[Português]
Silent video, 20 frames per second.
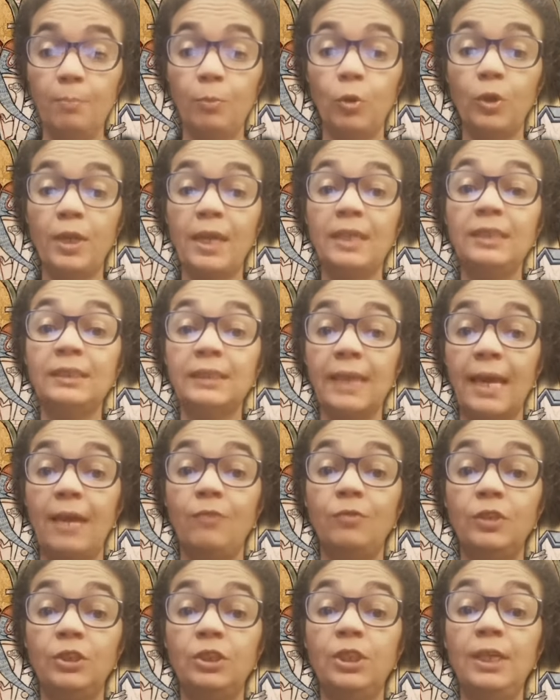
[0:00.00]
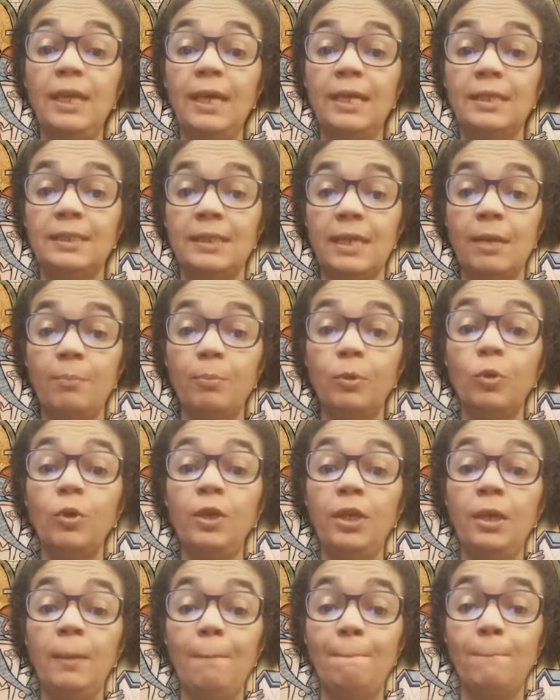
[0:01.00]
porque ele serve de exemplo
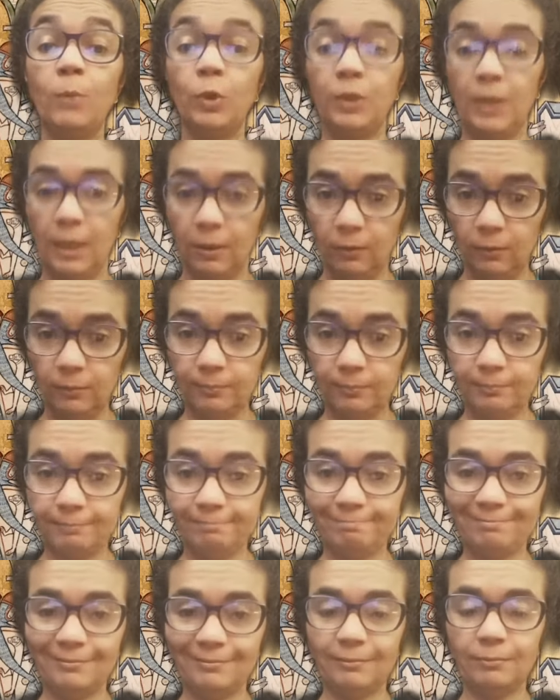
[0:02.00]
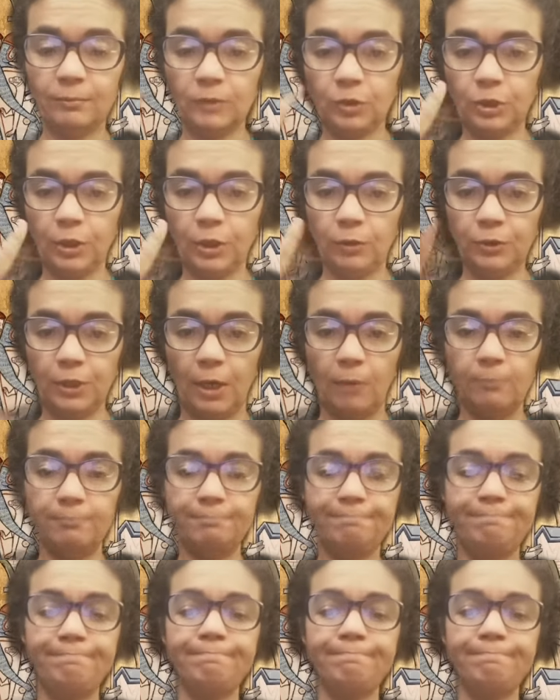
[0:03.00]
e modelo. Tchau, tchau.